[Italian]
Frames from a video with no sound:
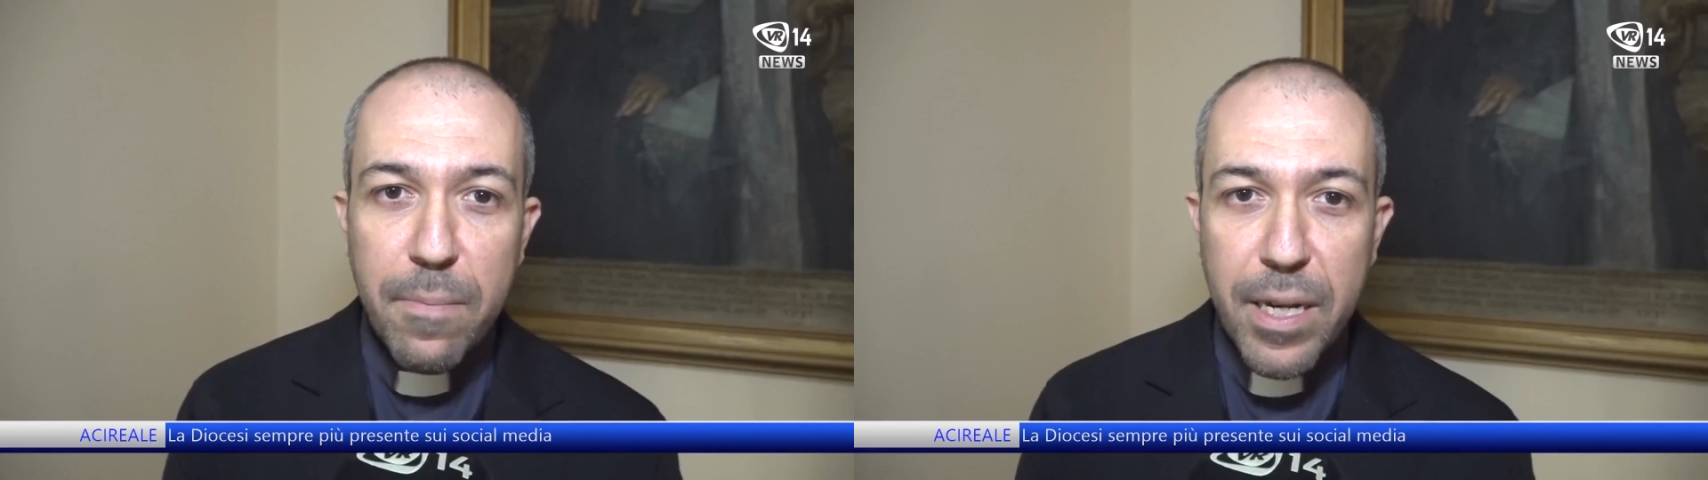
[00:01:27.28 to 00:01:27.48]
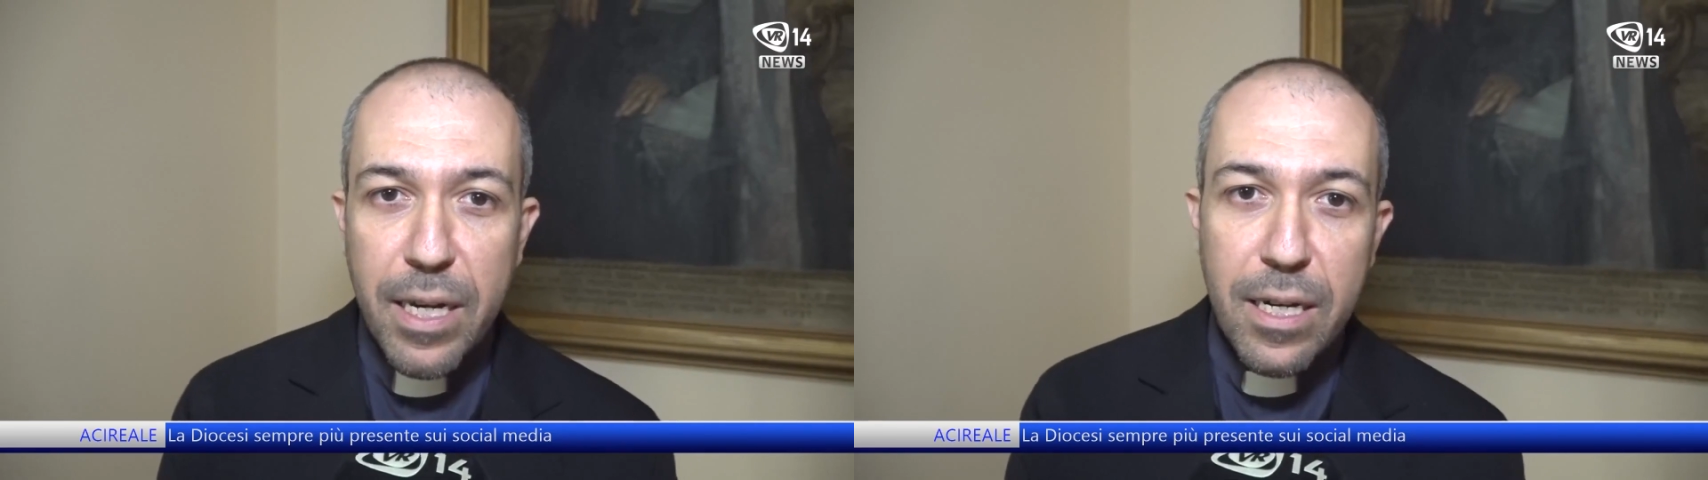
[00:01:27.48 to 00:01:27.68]

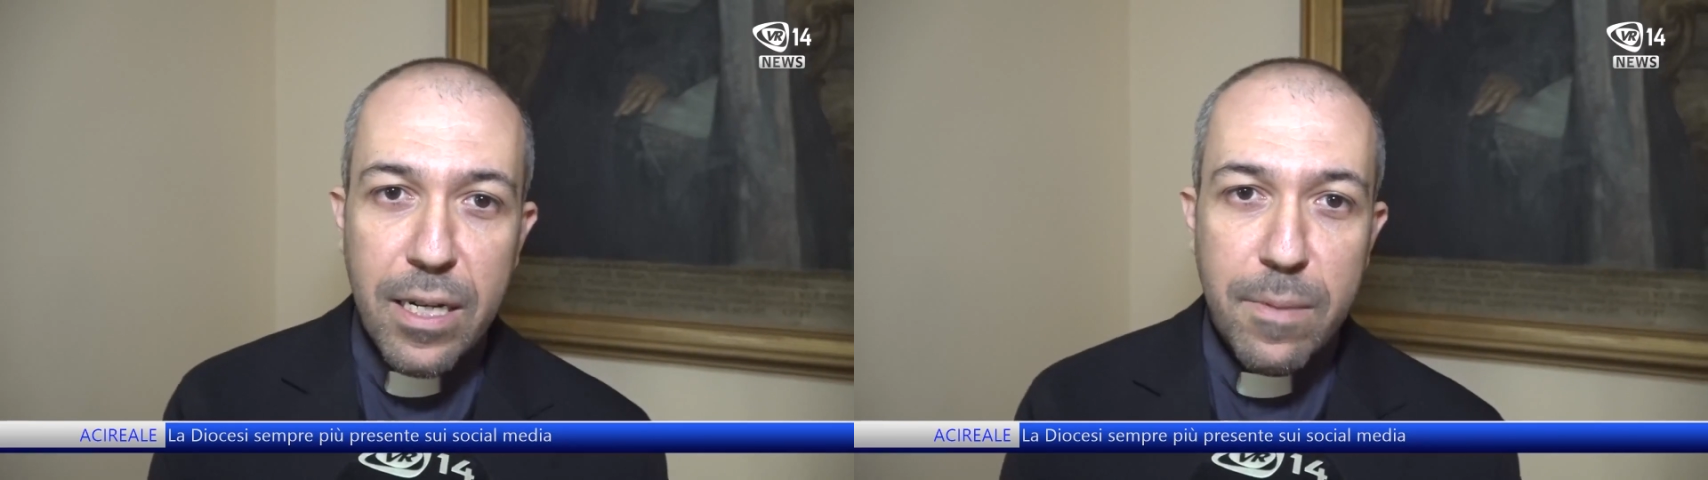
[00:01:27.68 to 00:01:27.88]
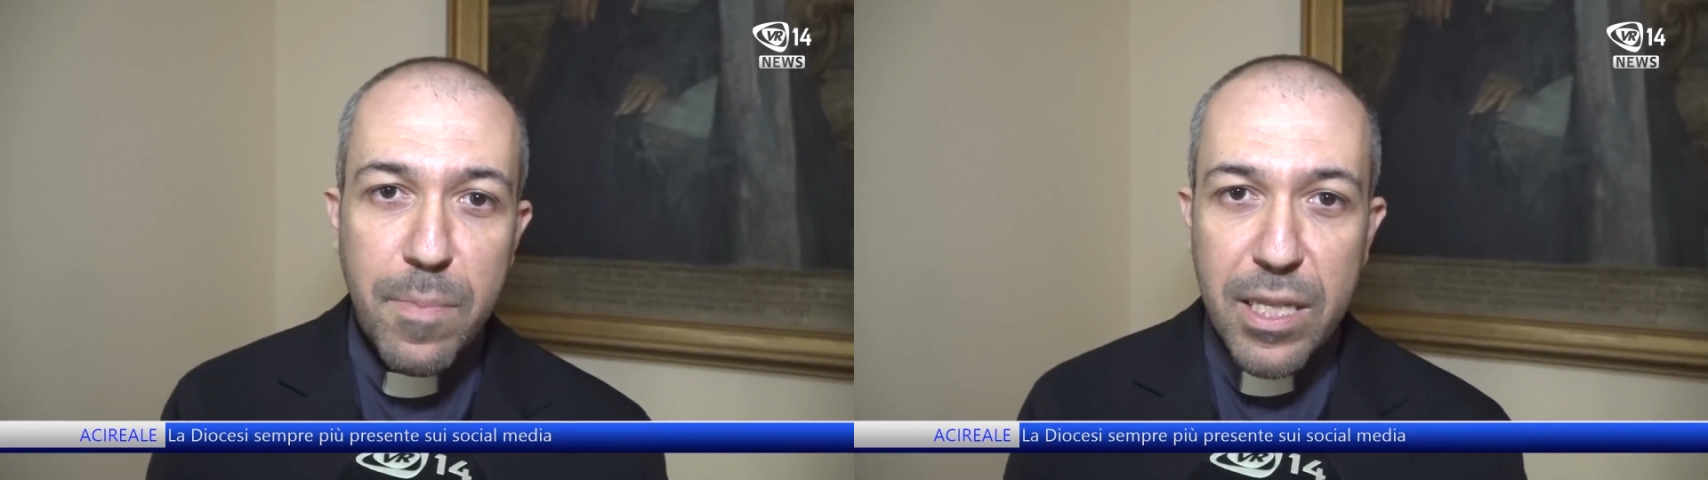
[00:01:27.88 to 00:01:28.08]

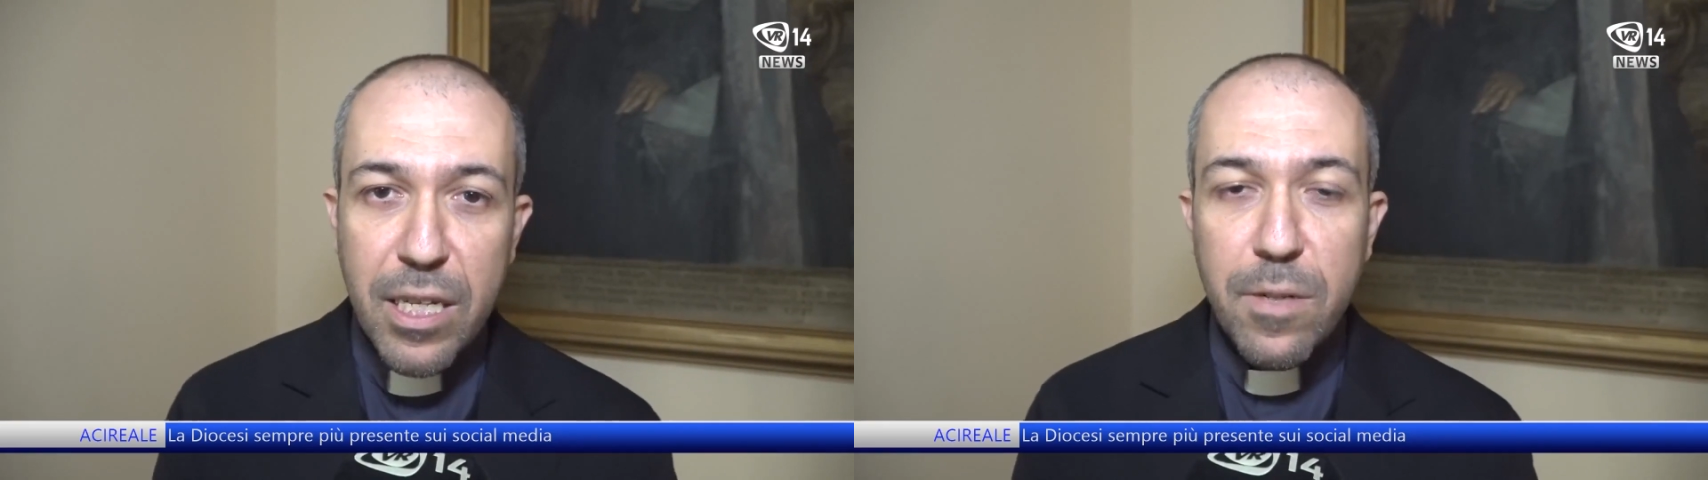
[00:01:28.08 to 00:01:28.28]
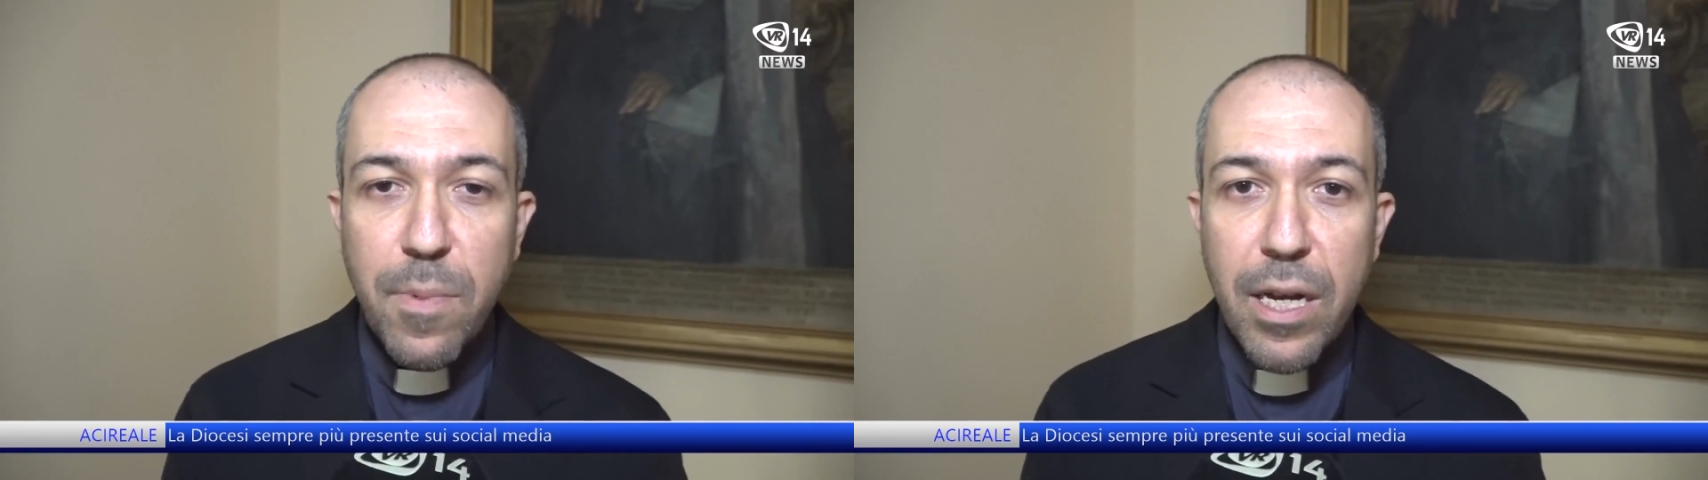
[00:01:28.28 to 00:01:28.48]
per
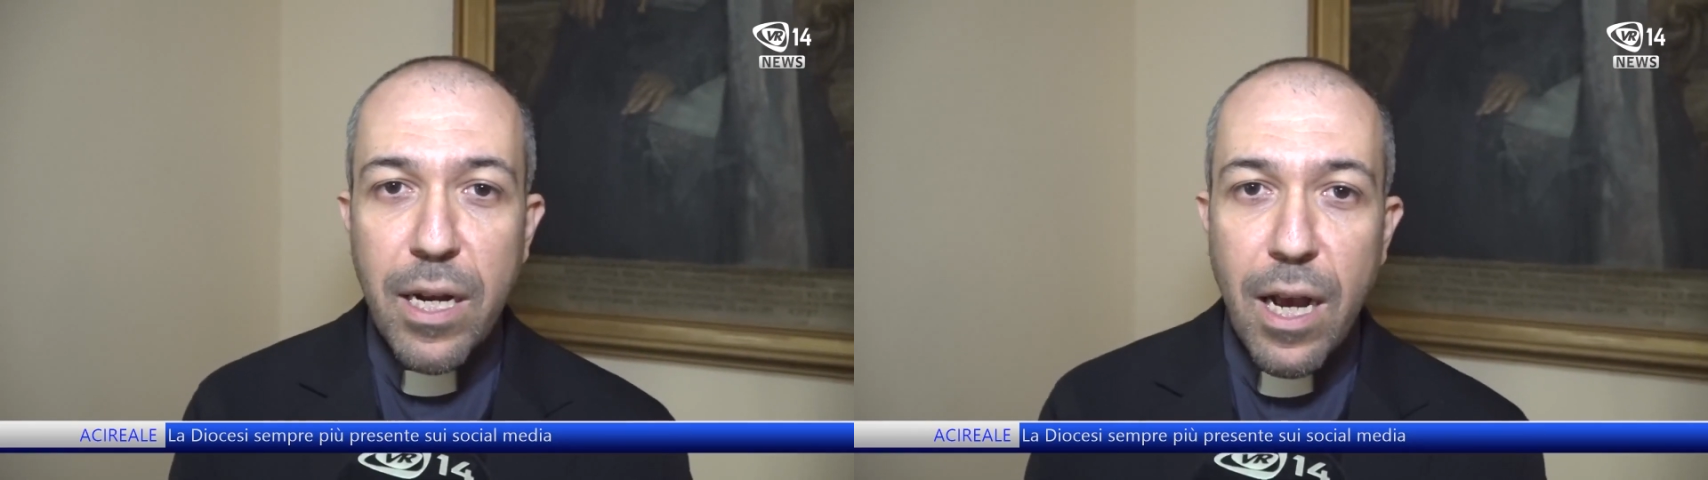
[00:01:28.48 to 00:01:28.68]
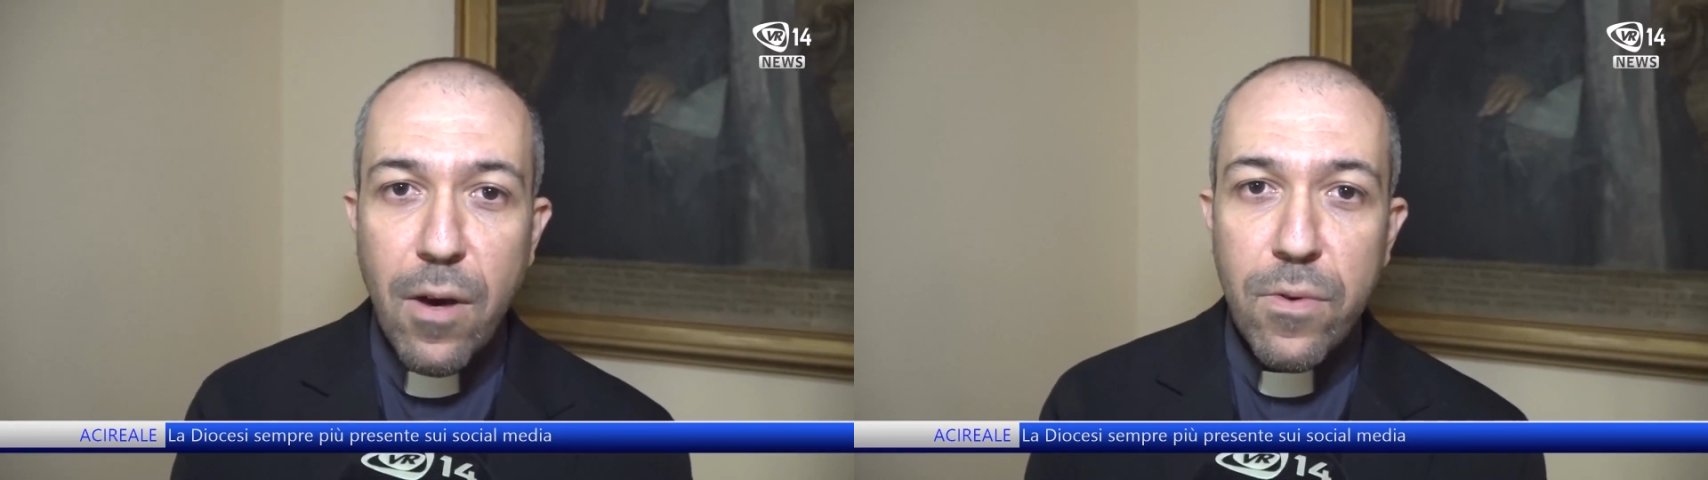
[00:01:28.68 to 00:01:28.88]
partecipare a